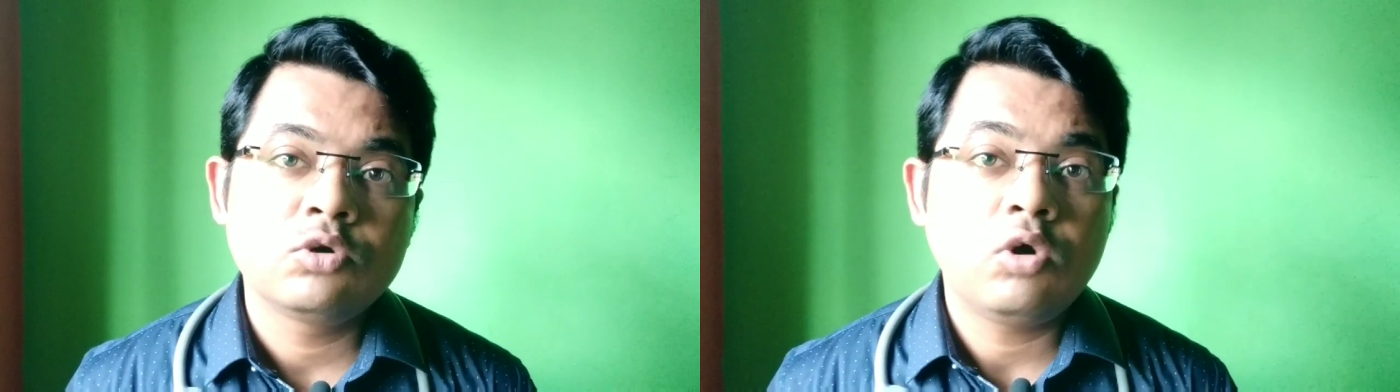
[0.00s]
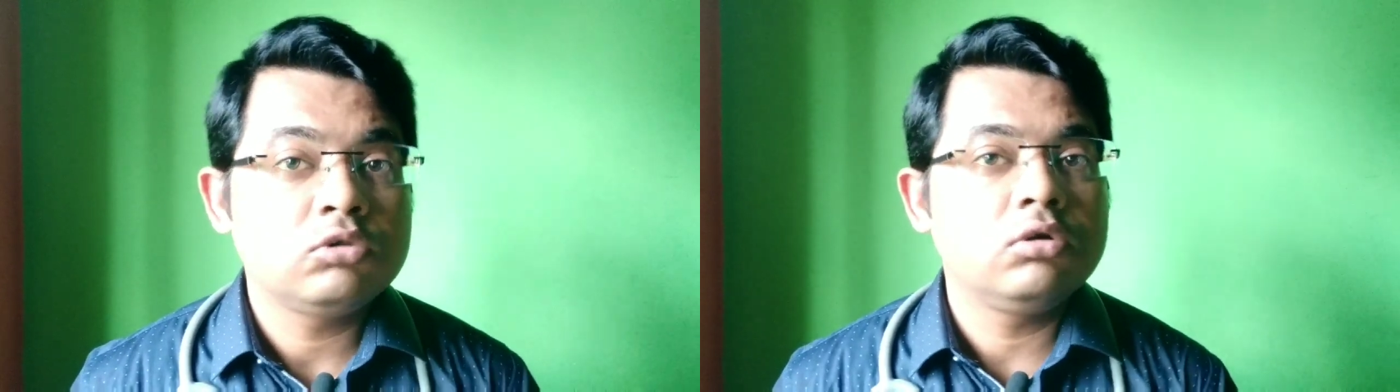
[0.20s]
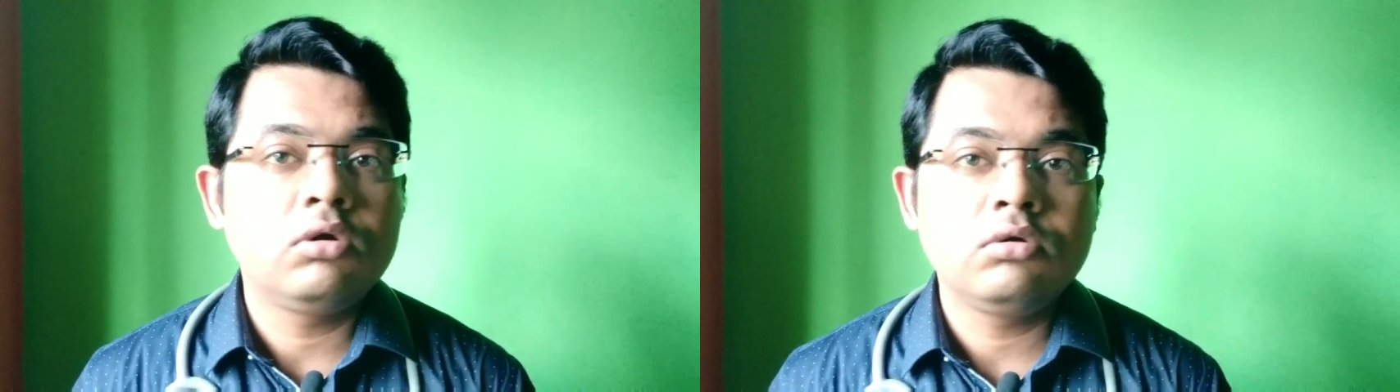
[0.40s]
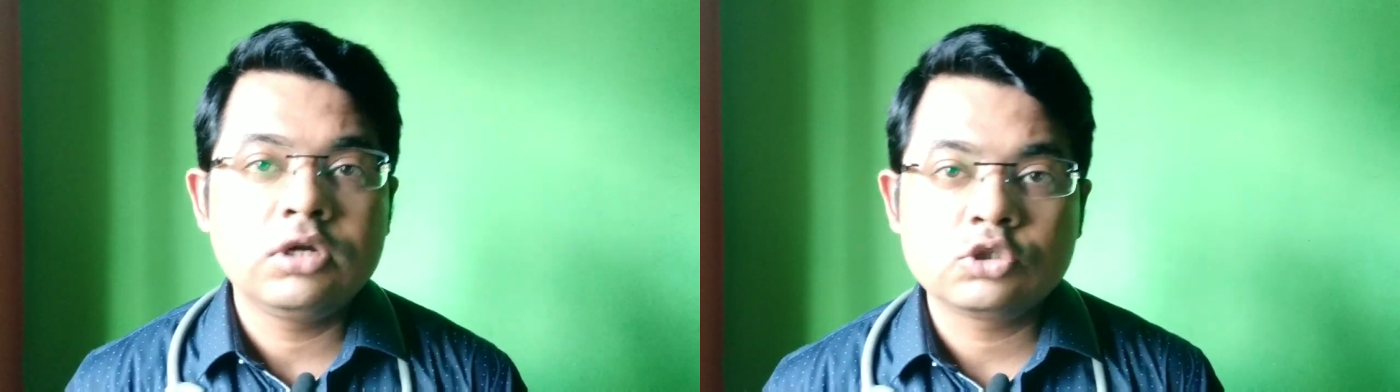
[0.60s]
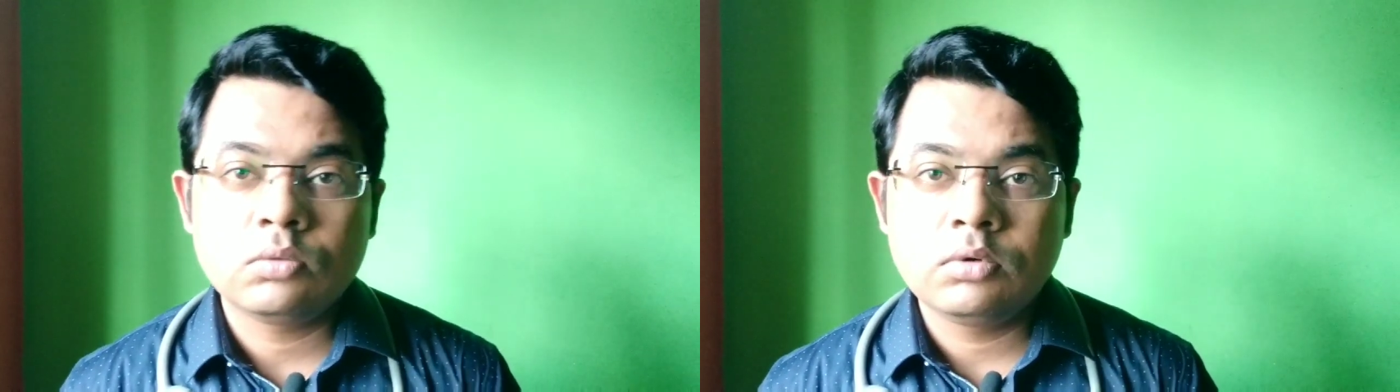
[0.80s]

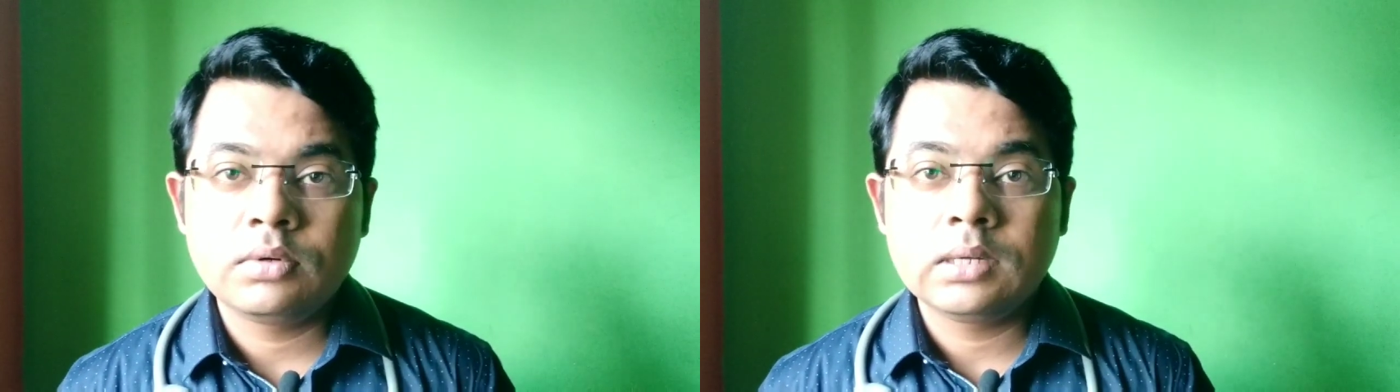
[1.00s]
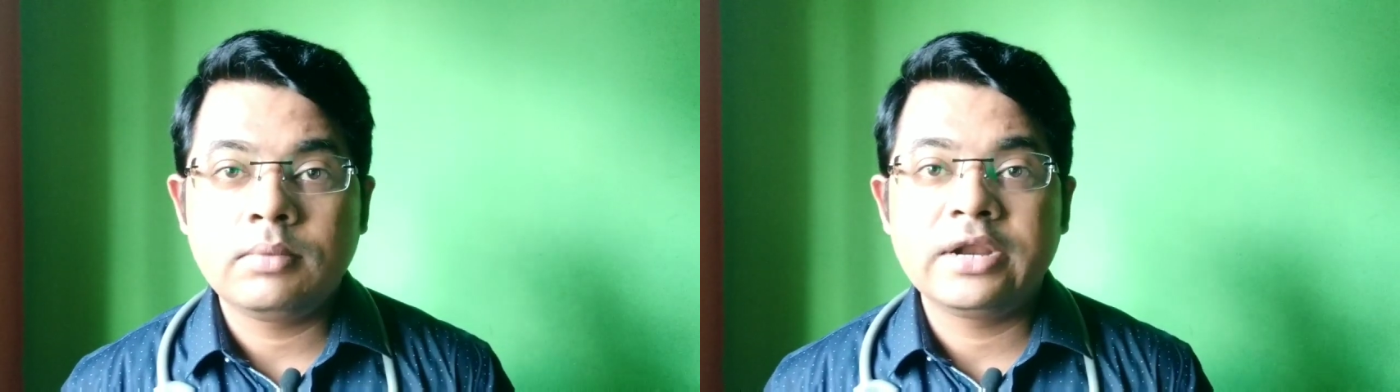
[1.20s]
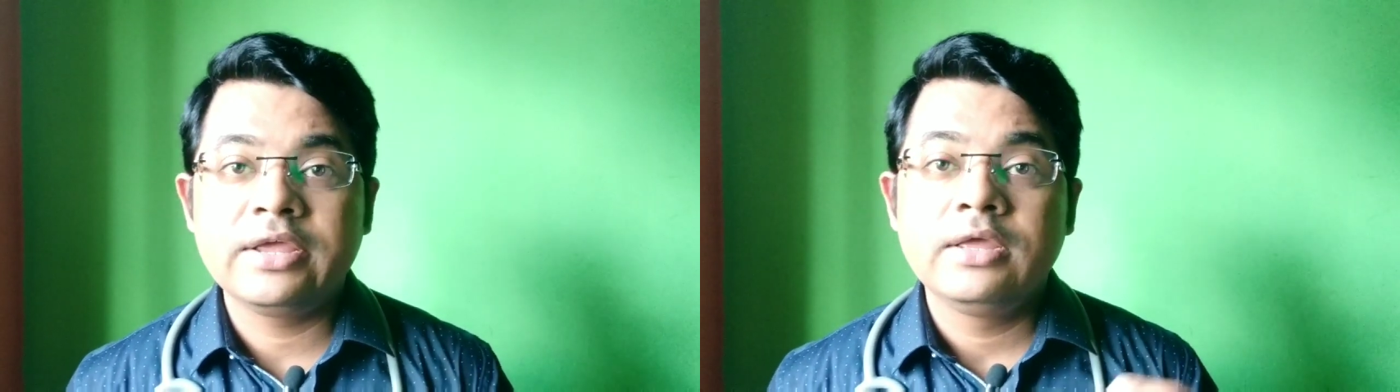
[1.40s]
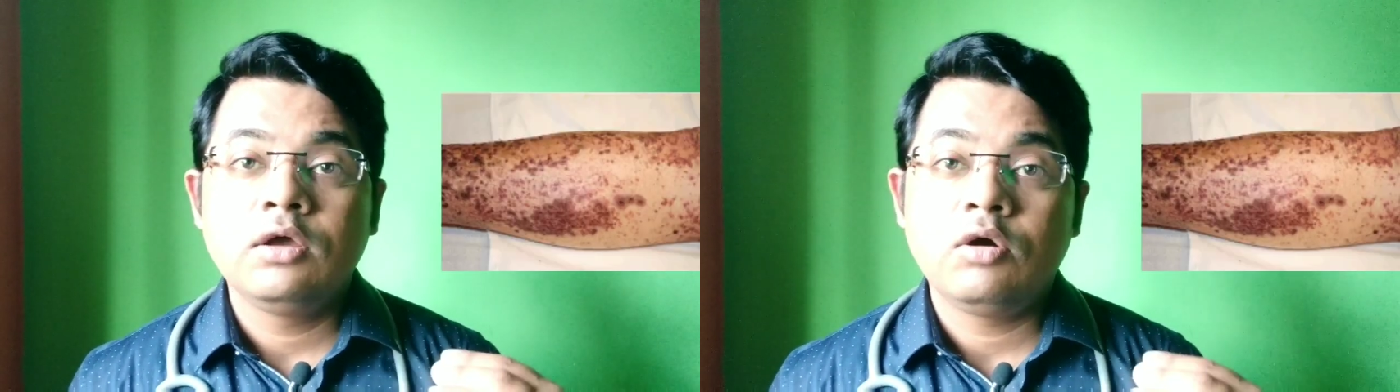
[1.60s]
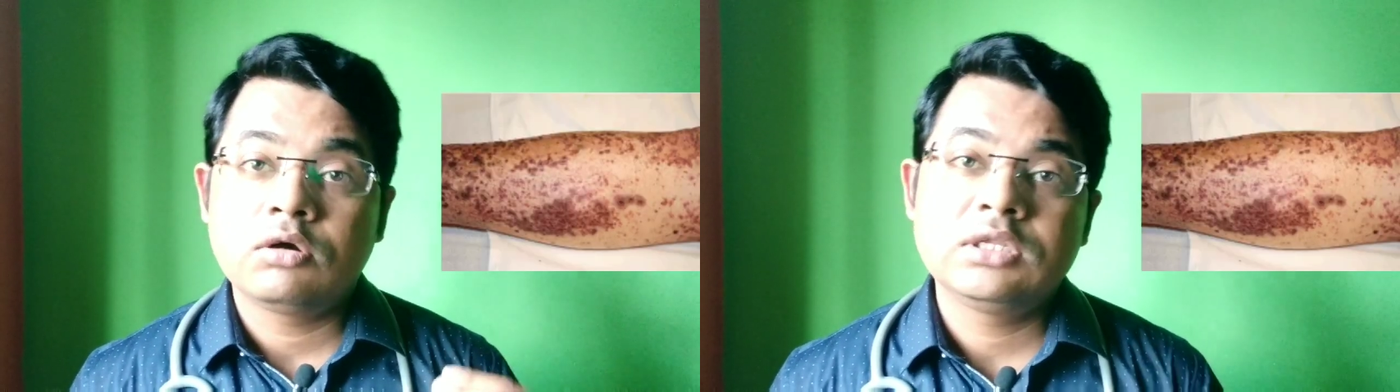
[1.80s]
রক্তক্ষরণের সম্ভাবনা বাড়ে
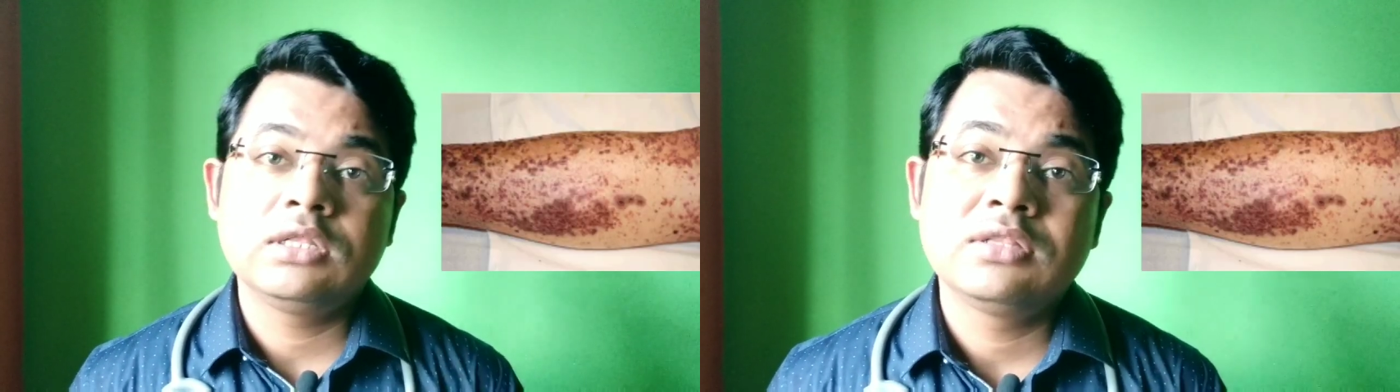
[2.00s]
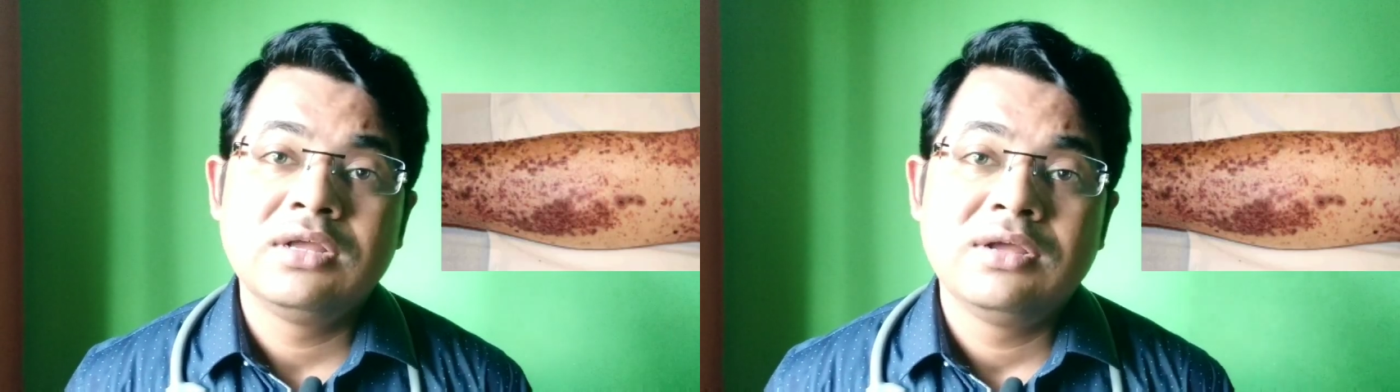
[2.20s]
অর্থাৎ